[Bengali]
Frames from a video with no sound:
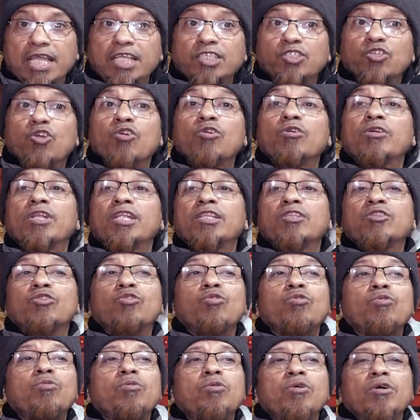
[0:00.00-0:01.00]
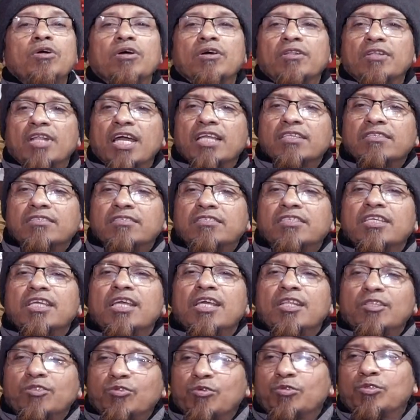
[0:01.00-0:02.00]
এই সংক্রান্ত
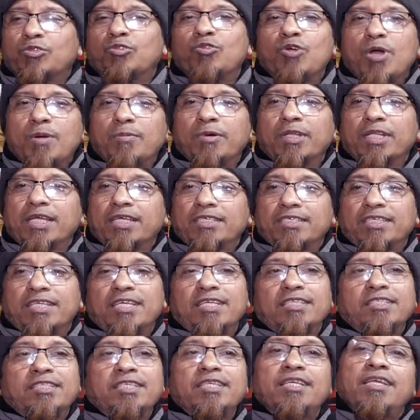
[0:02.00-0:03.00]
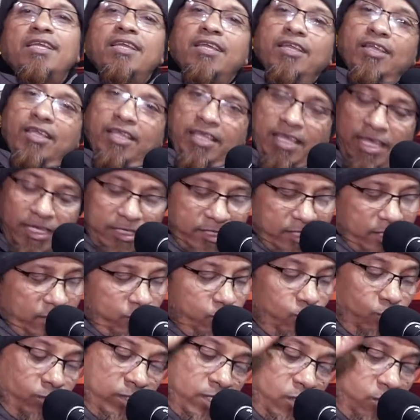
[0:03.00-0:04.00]
রাজ্যের তথ্য আমার কাছে আছে একদিন
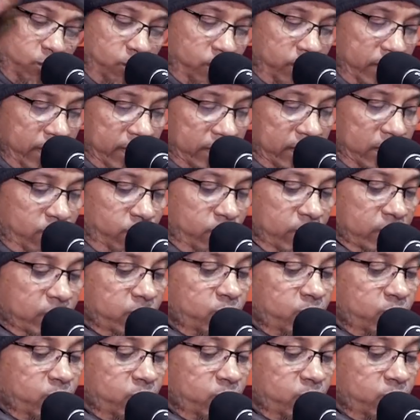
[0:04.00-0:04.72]
ওইটার উপরে একটা ওয়াজ